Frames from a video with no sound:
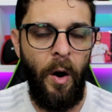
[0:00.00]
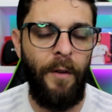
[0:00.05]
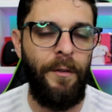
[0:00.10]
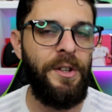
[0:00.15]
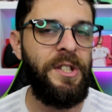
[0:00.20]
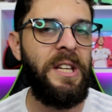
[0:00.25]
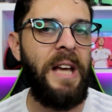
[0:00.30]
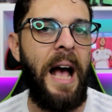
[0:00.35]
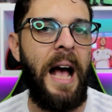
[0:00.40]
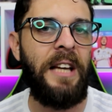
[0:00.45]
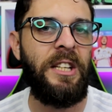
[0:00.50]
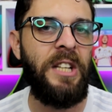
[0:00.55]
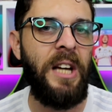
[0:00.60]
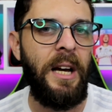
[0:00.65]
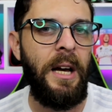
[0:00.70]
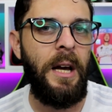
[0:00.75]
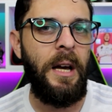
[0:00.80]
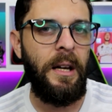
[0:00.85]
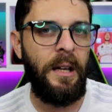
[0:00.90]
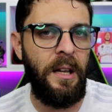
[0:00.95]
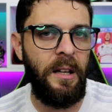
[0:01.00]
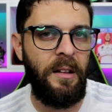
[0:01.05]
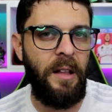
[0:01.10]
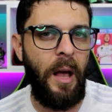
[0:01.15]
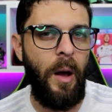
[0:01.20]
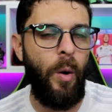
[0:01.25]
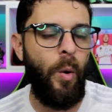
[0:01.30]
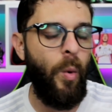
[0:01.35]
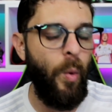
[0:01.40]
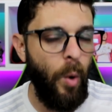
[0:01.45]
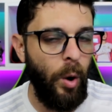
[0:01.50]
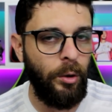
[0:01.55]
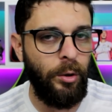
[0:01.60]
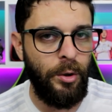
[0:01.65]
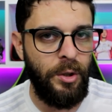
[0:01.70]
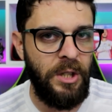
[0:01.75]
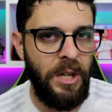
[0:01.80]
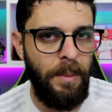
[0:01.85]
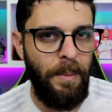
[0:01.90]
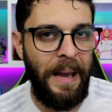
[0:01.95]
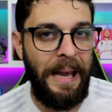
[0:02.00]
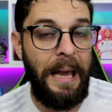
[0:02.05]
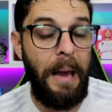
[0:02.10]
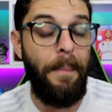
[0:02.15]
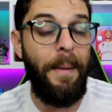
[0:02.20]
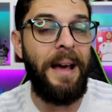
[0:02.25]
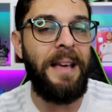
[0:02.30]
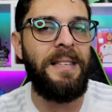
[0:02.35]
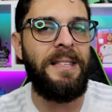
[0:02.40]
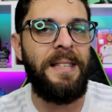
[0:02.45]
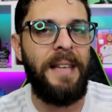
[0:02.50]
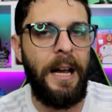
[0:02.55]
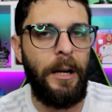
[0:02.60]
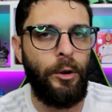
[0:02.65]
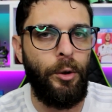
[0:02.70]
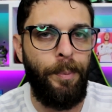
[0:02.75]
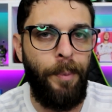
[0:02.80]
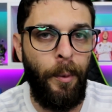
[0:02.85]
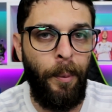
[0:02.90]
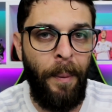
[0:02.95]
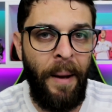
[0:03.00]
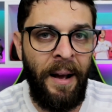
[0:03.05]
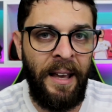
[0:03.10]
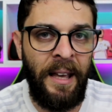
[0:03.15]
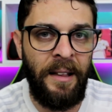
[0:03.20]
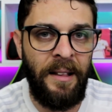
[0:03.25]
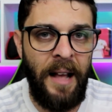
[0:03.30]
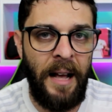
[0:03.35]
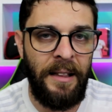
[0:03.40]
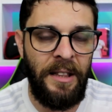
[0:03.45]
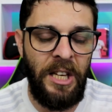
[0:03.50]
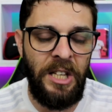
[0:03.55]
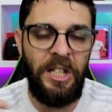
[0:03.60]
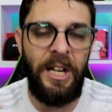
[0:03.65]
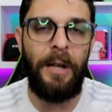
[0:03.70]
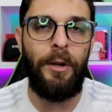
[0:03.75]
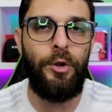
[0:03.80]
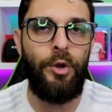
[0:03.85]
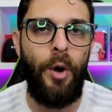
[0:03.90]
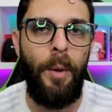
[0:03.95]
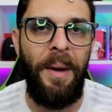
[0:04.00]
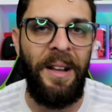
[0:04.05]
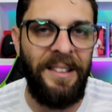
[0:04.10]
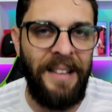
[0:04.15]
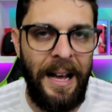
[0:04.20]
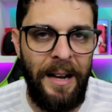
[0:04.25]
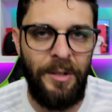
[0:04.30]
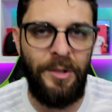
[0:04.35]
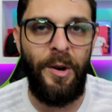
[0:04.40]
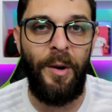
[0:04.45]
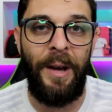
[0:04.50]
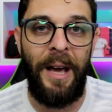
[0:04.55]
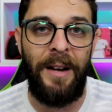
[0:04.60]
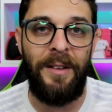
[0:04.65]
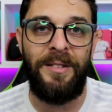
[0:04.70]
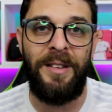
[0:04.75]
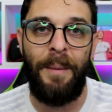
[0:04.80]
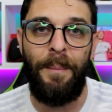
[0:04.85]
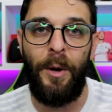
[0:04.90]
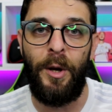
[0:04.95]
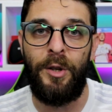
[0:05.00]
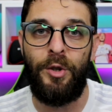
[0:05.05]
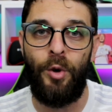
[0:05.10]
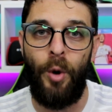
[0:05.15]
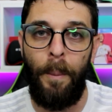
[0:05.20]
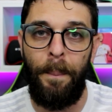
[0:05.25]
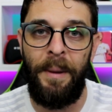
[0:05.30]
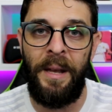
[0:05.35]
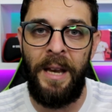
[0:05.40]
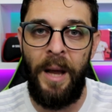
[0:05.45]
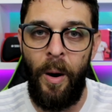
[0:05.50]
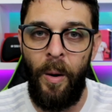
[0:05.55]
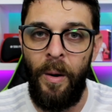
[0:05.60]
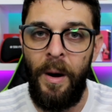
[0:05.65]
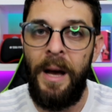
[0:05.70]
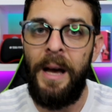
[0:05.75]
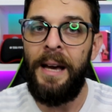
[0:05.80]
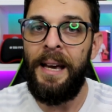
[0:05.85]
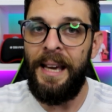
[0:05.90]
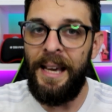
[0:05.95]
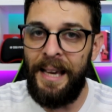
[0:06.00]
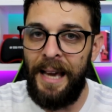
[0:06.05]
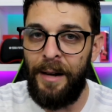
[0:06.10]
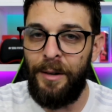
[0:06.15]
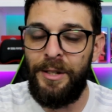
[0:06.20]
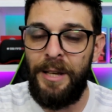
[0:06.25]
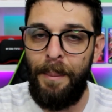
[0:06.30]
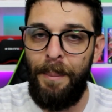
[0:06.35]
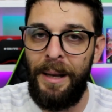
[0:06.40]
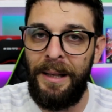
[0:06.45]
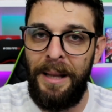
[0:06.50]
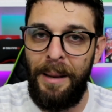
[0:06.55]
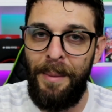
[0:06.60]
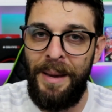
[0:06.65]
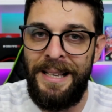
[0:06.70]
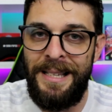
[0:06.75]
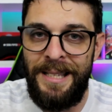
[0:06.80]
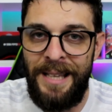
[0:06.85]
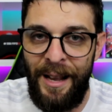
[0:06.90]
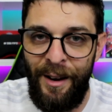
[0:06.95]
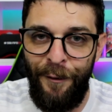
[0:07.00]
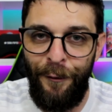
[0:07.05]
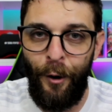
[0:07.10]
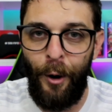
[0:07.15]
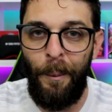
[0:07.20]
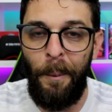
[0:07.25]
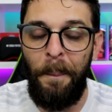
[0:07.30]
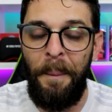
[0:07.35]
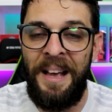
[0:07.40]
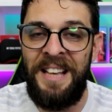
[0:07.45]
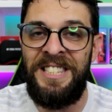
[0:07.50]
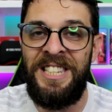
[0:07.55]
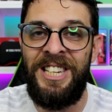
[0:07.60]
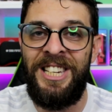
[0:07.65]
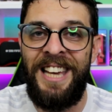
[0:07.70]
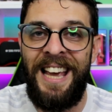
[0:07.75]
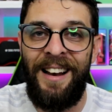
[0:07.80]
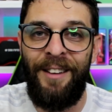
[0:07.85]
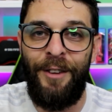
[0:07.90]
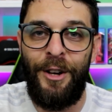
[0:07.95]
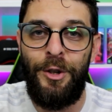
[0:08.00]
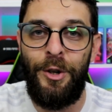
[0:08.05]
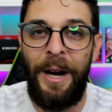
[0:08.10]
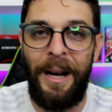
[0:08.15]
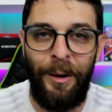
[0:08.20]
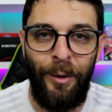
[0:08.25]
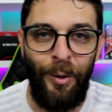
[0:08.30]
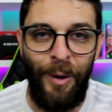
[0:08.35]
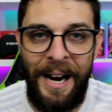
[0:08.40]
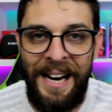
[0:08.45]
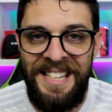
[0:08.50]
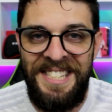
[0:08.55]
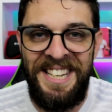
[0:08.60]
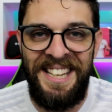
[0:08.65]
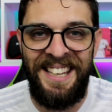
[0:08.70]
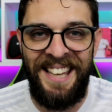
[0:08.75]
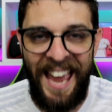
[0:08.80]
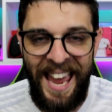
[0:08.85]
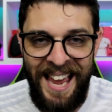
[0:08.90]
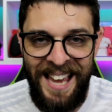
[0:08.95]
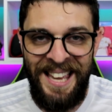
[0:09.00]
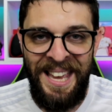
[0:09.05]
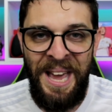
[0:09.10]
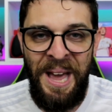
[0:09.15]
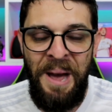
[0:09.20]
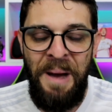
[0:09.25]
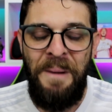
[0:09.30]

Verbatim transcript: Ou você acha que tem algum outro time aí que é mais certo pro Paquetá? Deixa aí nos comentários que eu quero saber a sua opinião. E quero saber também se ele for pro PSG, ele vai jogar no lugar de quem?